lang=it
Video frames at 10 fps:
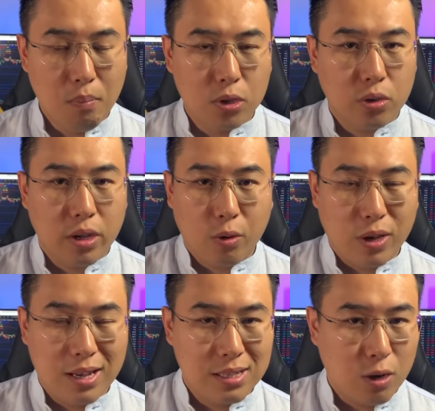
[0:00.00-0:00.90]
possono
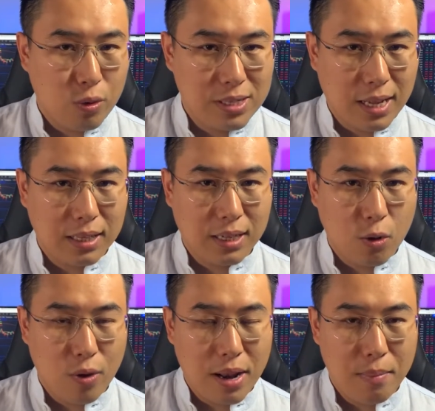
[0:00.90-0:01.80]
essere acquistate
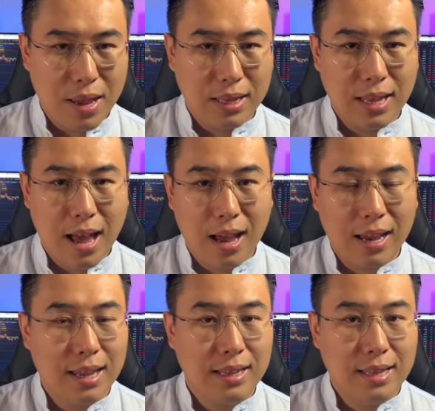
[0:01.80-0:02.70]
tranquillamente
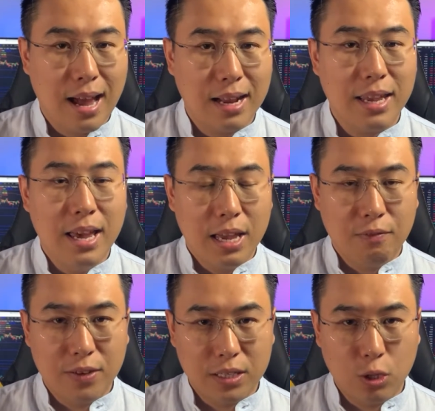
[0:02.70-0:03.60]
anche dagli
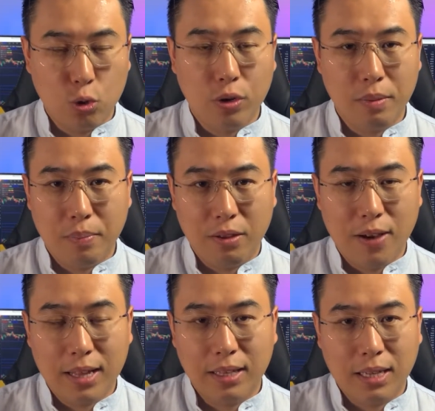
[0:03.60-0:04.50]
investitori
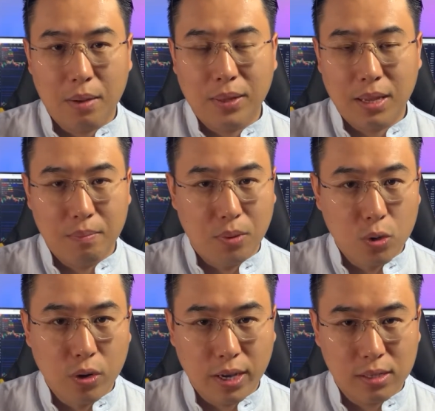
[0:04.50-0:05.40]
privati tramite
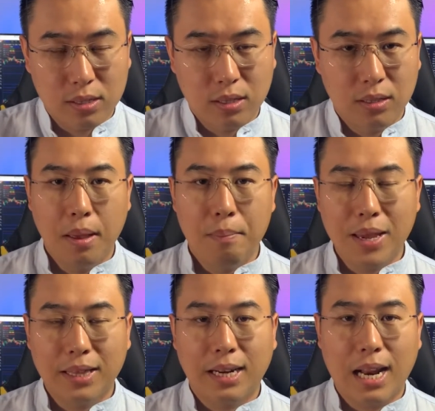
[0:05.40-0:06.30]
brokers
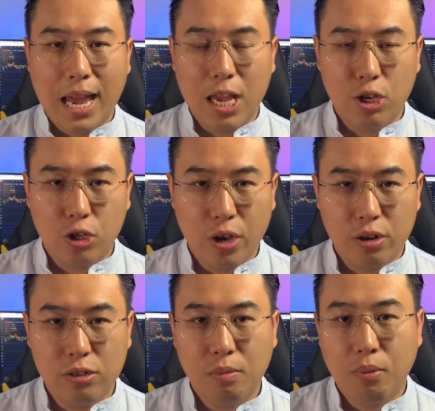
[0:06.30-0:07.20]
mentre le
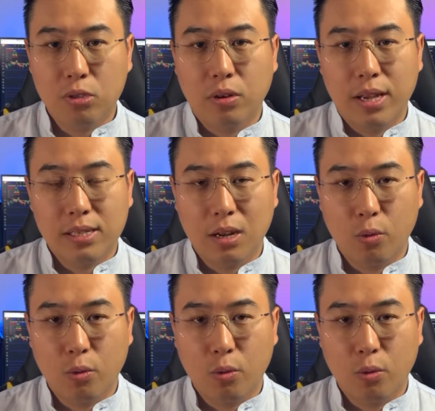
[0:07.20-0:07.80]
A-shares possono essere